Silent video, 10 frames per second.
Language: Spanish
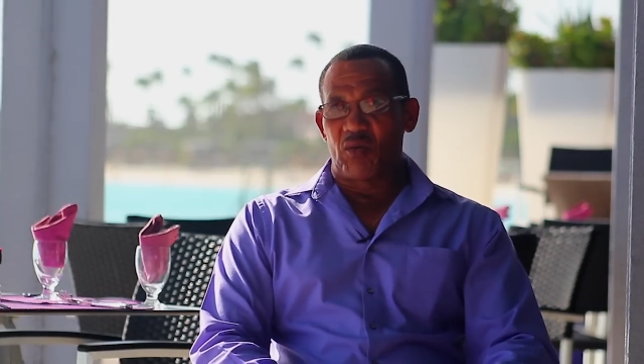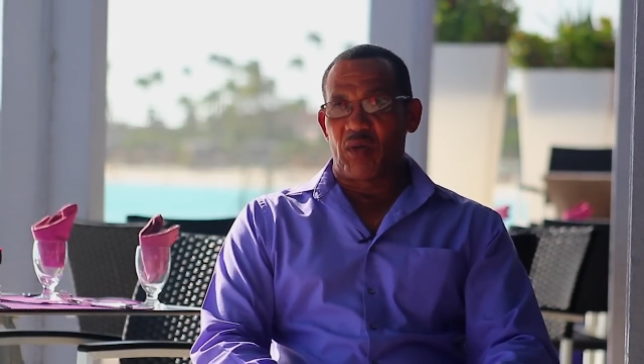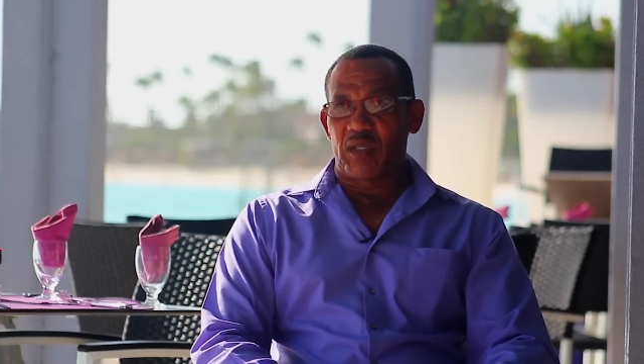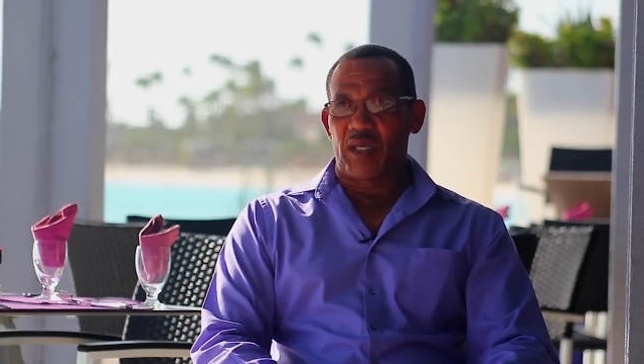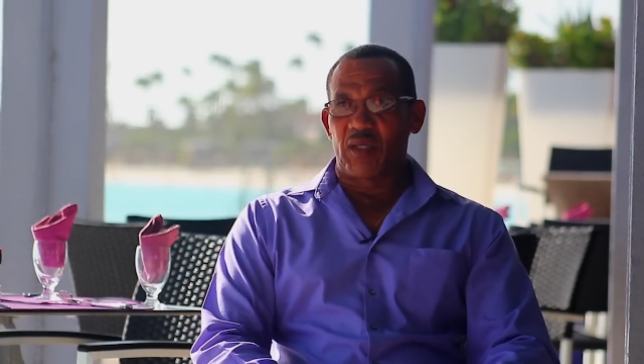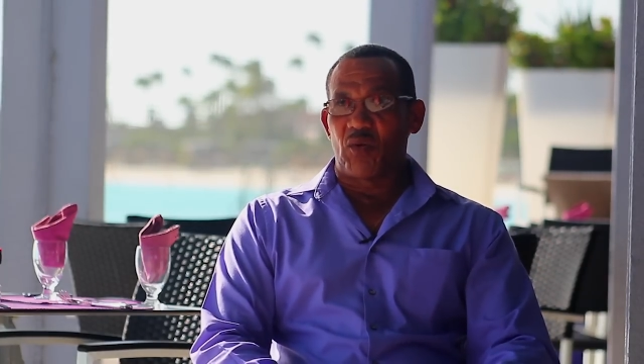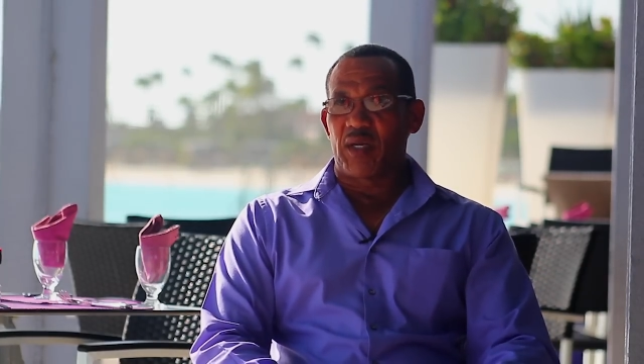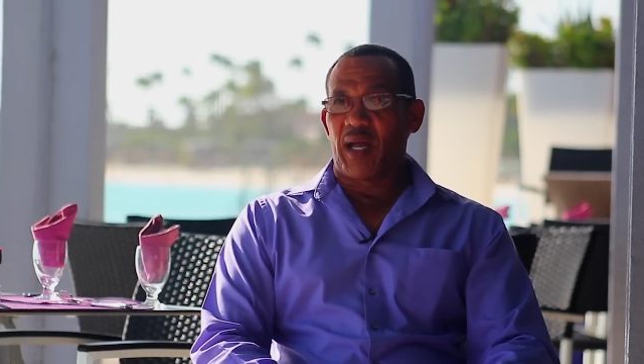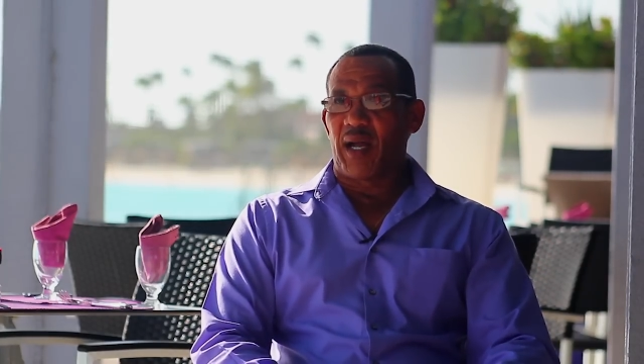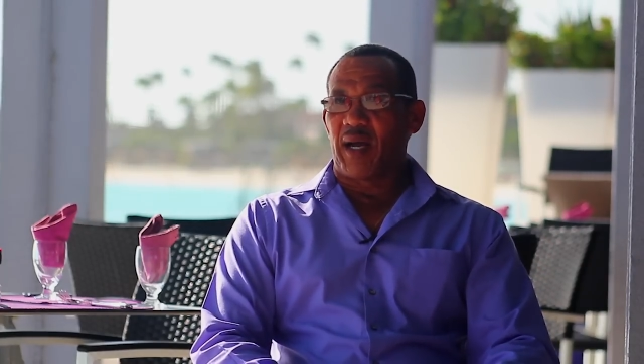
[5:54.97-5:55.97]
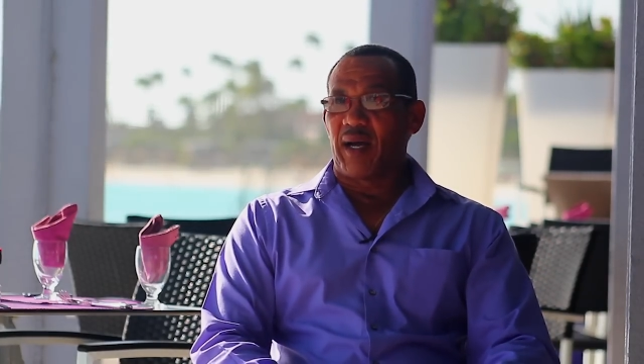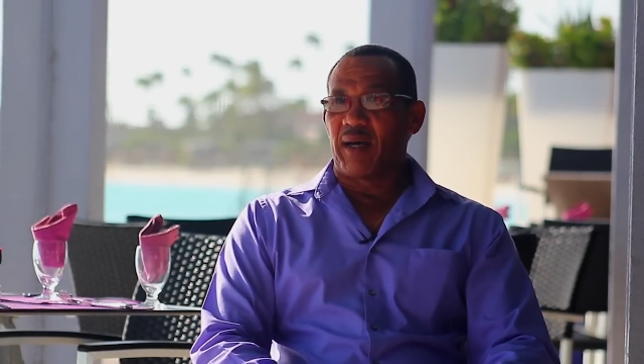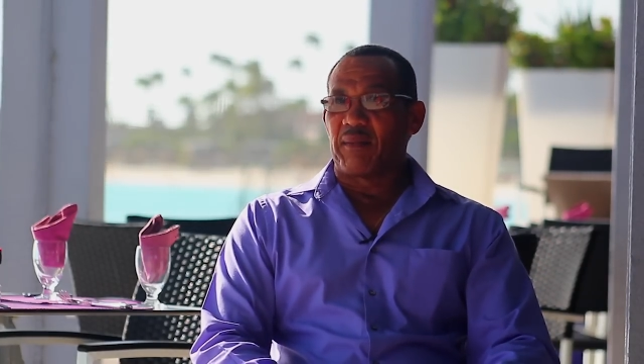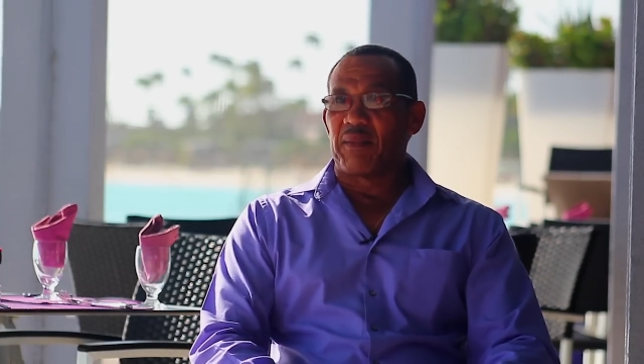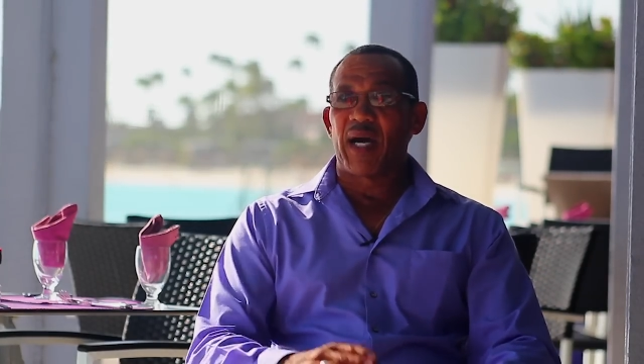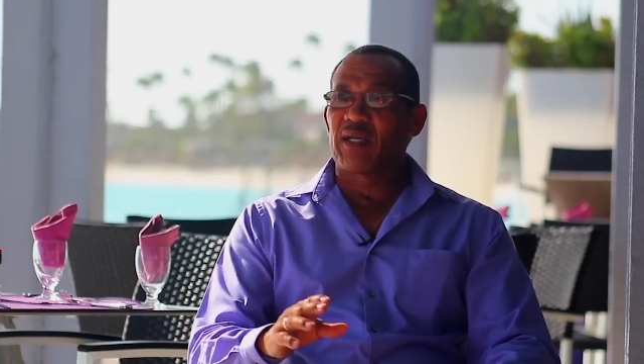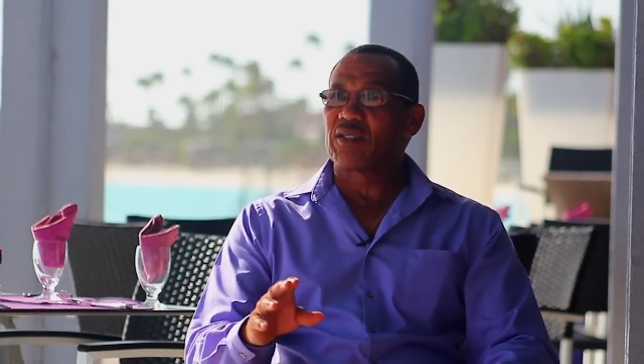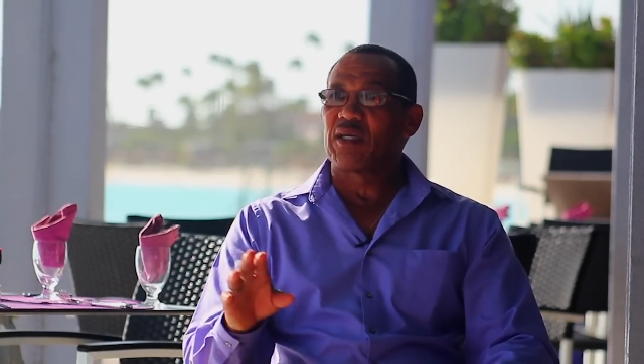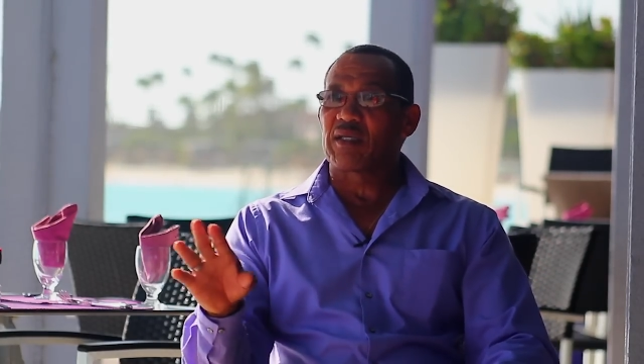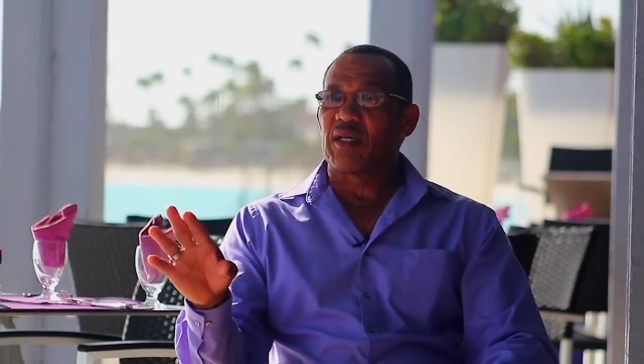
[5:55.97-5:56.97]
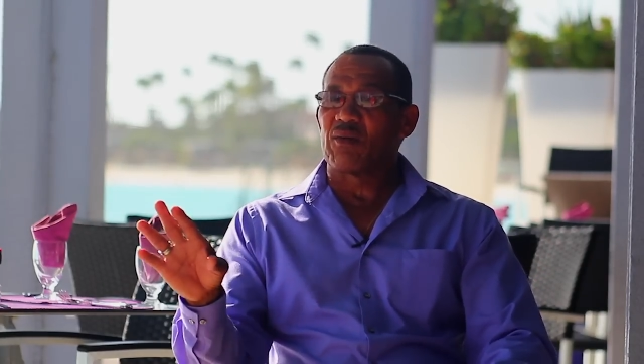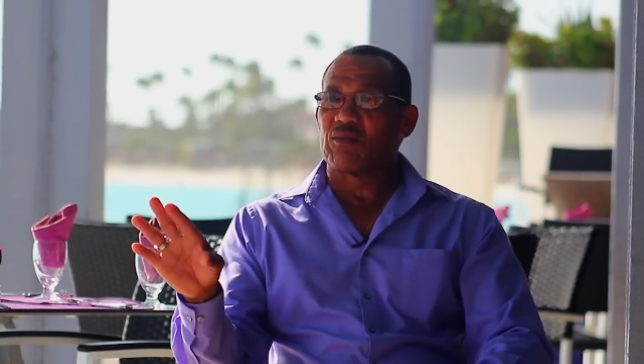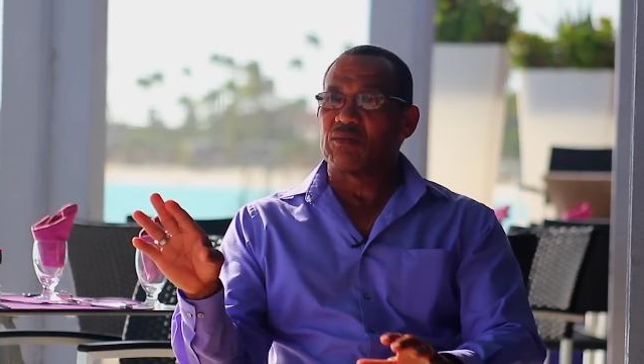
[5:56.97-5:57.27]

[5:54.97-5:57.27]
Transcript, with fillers: Yo le dije, yo era manager de